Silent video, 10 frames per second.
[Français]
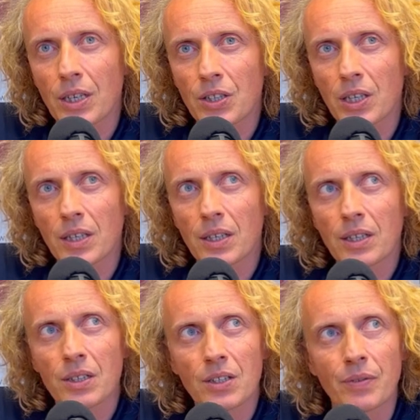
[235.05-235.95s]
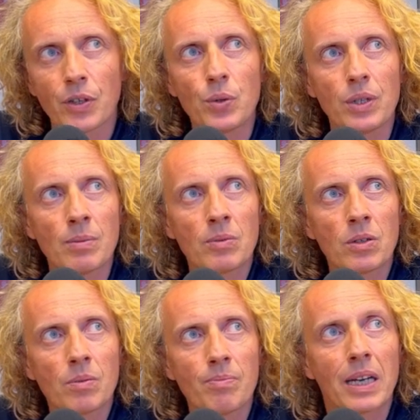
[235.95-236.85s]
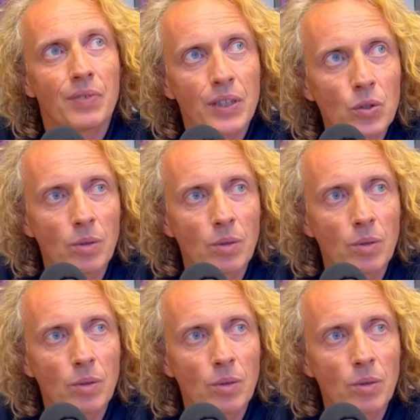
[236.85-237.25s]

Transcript: jouais déjà quatre spectacles par jour à Avignon.